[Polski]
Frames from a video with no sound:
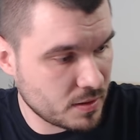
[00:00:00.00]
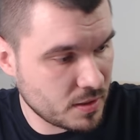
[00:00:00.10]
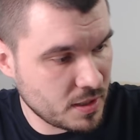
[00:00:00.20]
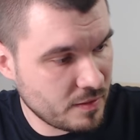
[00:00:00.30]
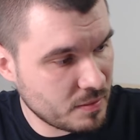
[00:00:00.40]

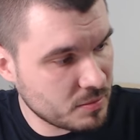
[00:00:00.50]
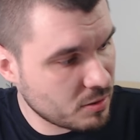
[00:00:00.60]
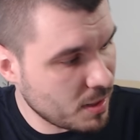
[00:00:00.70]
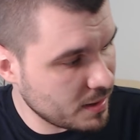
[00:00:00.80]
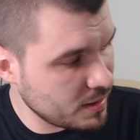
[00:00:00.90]
nie wiem
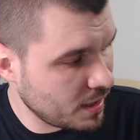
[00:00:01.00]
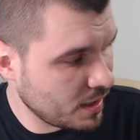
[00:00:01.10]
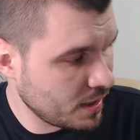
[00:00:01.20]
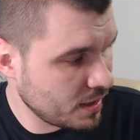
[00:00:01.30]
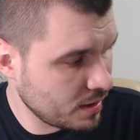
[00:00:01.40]
dokładnie,
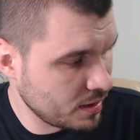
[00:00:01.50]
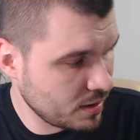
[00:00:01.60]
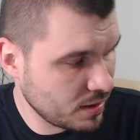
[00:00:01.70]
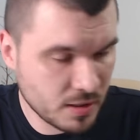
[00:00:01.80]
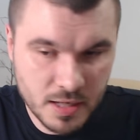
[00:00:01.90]

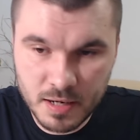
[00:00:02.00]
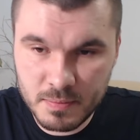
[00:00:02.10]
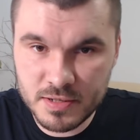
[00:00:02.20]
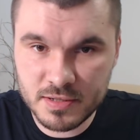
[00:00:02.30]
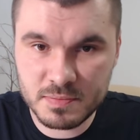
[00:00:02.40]
e, jak
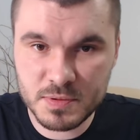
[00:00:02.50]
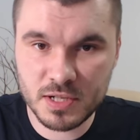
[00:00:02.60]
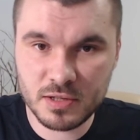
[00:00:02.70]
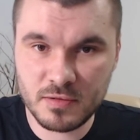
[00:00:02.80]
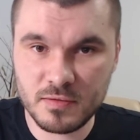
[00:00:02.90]
będzie
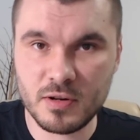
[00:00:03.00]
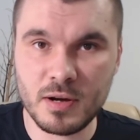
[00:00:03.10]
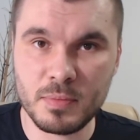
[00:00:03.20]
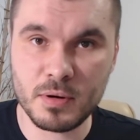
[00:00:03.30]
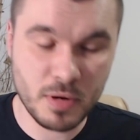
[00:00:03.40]
sprzętowo a
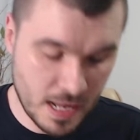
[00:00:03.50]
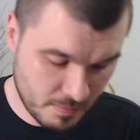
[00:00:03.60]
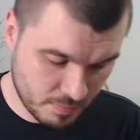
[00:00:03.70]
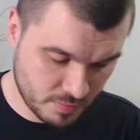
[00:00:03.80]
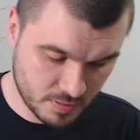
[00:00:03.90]
propos
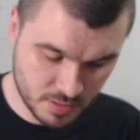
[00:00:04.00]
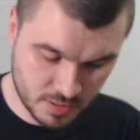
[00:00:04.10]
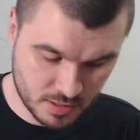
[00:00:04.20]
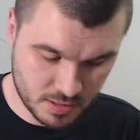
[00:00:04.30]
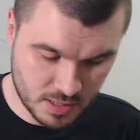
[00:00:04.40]
lamp,
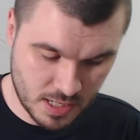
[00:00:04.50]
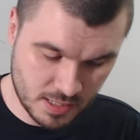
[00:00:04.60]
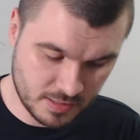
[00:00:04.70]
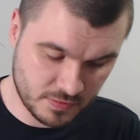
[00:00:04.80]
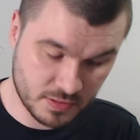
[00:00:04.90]
e,
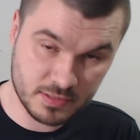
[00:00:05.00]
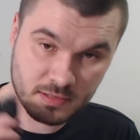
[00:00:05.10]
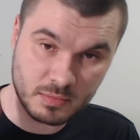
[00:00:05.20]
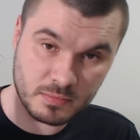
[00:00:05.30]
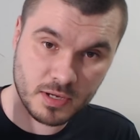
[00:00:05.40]
ale zawsze ze
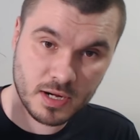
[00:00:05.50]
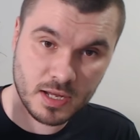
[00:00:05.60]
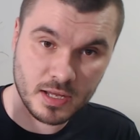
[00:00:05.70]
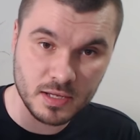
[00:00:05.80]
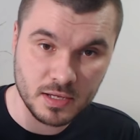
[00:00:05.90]
sobą biorę
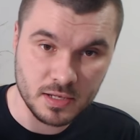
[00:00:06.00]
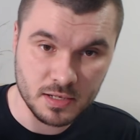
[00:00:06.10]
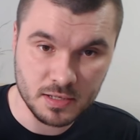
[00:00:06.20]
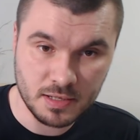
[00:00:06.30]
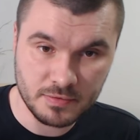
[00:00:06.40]

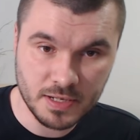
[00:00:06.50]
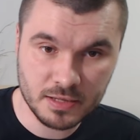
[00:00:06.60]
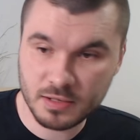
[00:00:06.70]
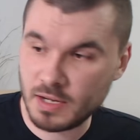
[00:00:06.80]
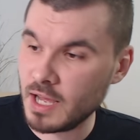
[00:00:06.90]
e,
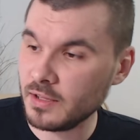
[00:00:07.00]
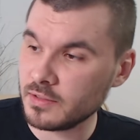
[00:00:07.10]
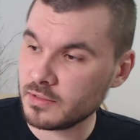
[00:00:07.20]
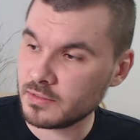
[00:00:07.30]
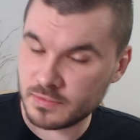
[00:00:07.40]
nawigatora.
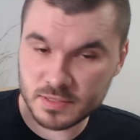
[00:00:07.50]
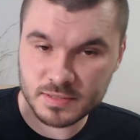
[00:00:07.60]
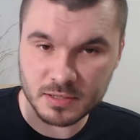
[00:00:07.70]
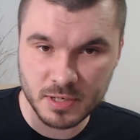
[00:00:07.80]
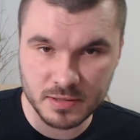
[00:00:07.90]
Mm, to jest
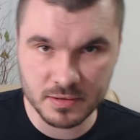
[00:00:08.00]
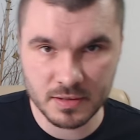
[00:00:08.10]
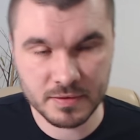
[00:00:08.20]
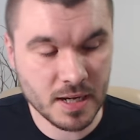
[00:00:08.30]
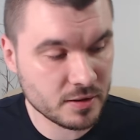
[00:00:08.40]
akurat
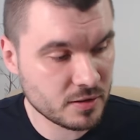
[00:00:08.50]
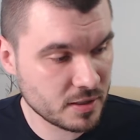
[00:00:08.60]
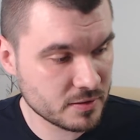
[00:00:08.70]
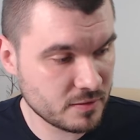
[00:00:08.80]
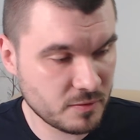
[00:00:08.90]
nawigator
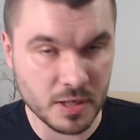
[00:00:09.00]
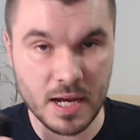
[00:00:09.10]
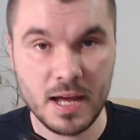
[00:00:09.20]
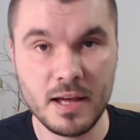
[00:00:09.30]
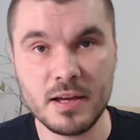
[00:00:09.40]

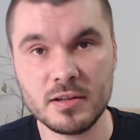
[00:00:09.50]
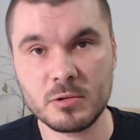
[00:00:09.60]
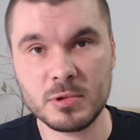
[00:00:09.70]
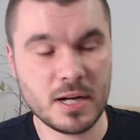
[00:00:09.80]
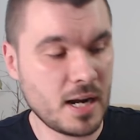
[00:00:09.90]
X2 do
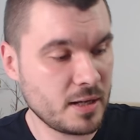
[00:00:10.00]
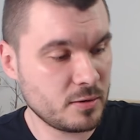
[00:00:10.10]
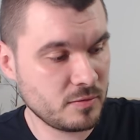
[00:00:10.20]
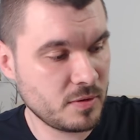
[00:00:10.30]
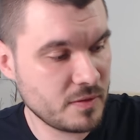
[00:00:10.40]

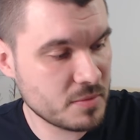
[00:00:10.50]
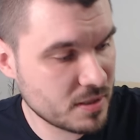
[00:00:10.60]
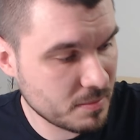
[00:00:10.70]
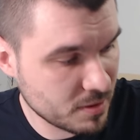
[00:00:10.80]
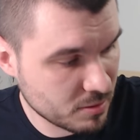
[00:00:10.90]
Quadralightów, bo wiem, że
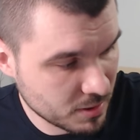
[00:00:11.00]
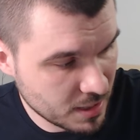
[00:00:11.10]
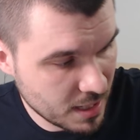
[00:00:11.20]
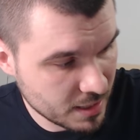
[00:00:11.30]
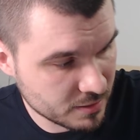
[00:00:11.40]
tam będą
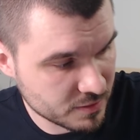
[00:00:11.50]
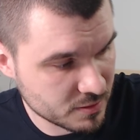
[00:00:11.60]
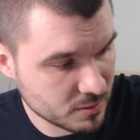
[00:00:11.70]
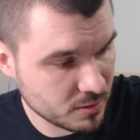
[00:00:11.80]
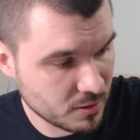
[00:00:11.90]
Quadralighty w
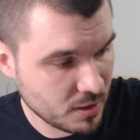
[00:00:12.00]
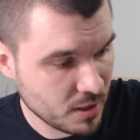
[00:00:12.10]
studiu.